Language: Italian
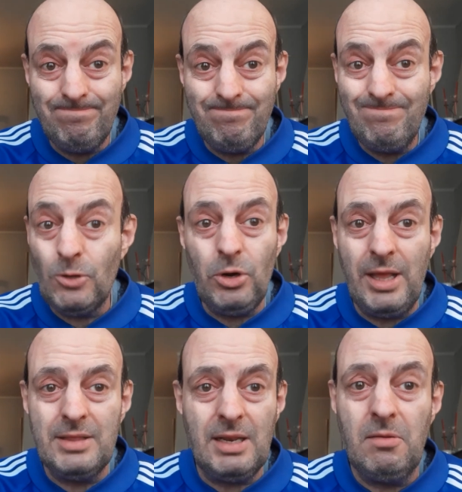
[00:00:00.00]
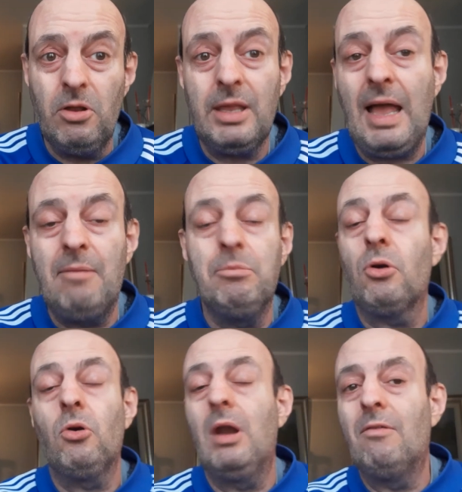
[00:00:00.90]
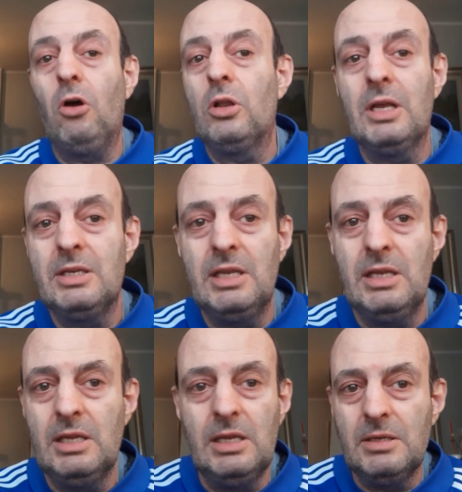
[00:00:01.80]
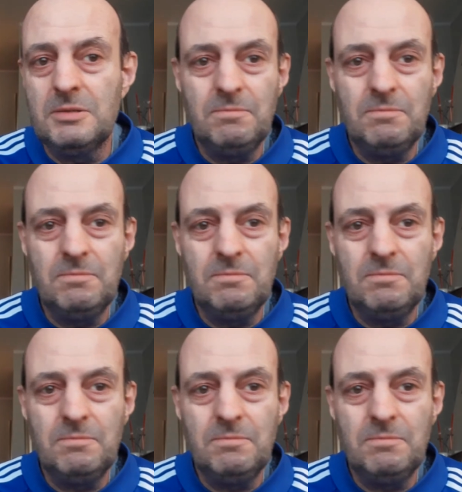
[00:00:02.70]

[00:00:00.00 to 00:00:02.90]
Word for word: non entrino in campo con la voglia di